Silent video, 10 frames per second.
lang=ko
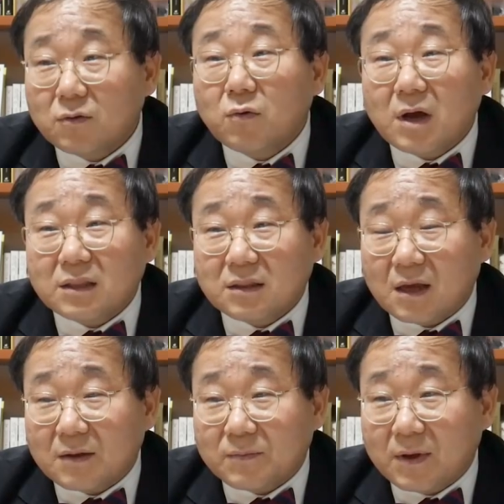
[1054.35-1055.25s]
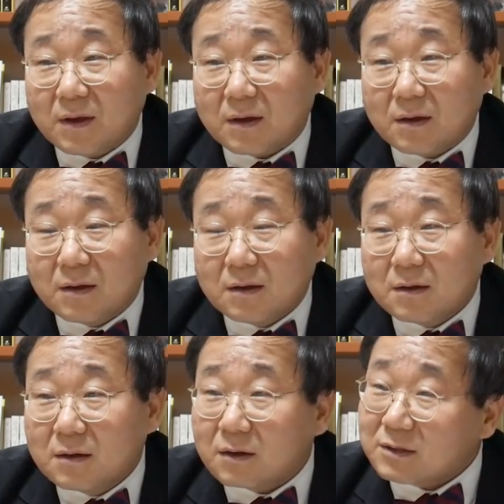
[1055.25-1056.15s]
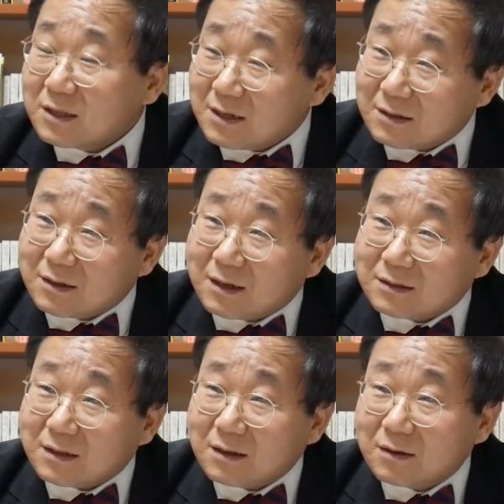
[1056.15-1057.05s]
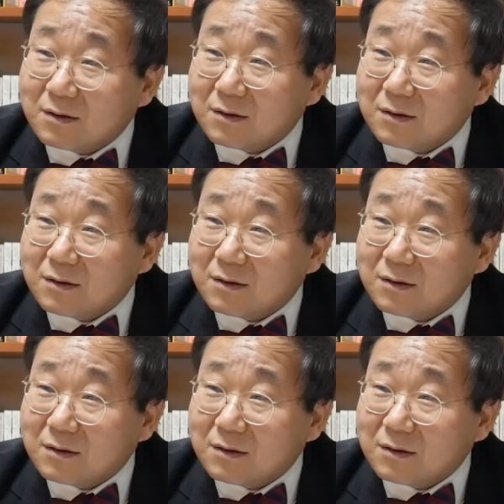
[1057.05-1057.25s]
통과한 다음에 어떻게 될 것 같아요?